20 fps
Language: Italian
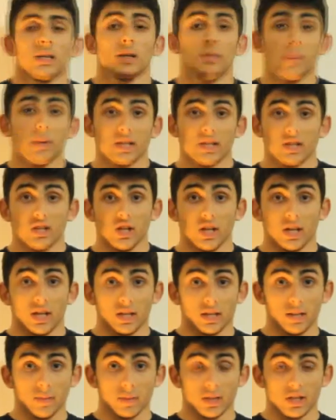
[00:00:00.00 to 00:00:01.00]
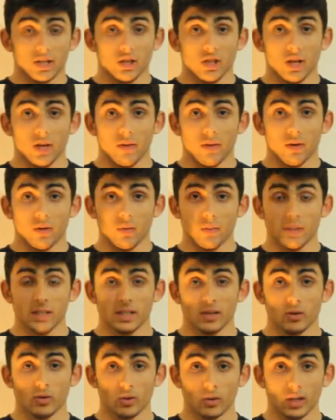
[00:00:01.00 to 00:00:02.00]
se particelle e antiparticelle vengono
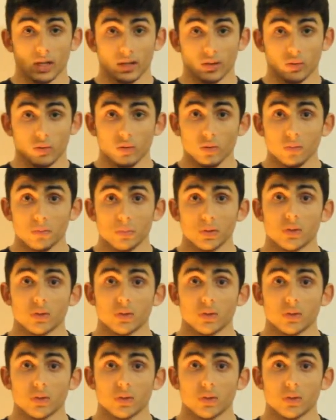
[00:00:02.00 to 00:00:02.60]
messe in contatto,